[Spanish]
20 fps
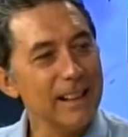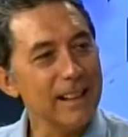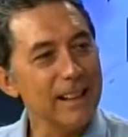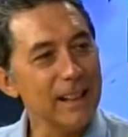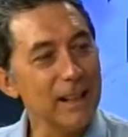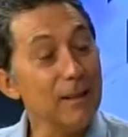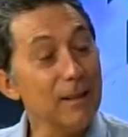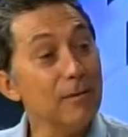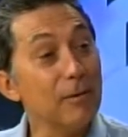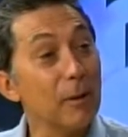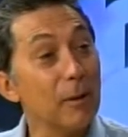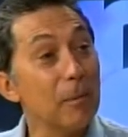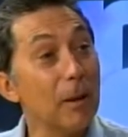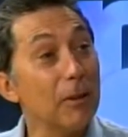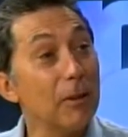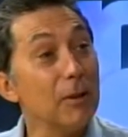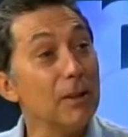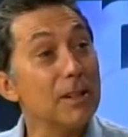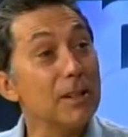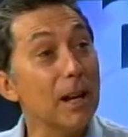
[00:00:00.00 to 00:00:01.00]
eh,
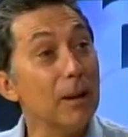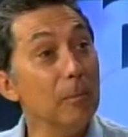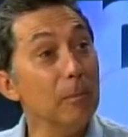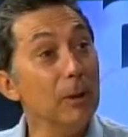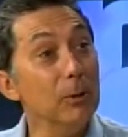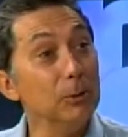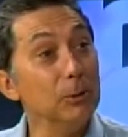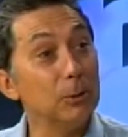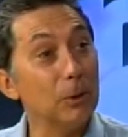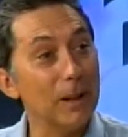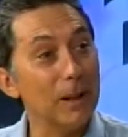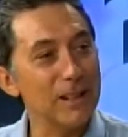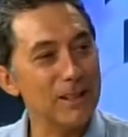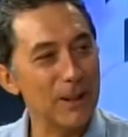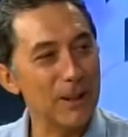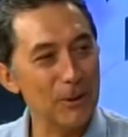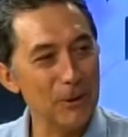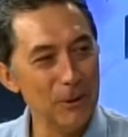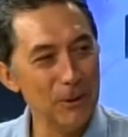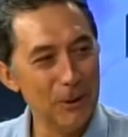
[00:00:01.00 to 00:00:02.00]
informaciones al minuto, al
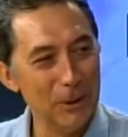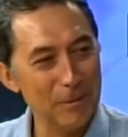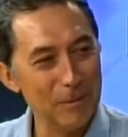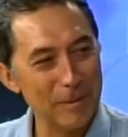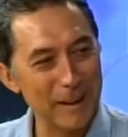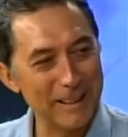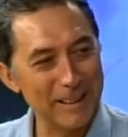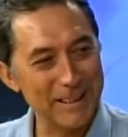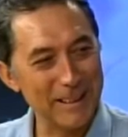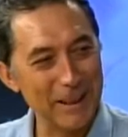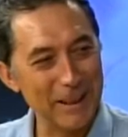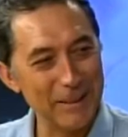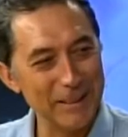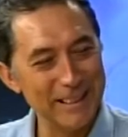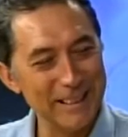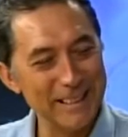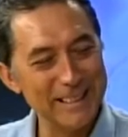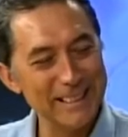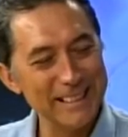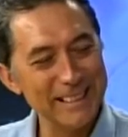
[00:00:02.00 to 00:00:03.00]
segundo prácticamente.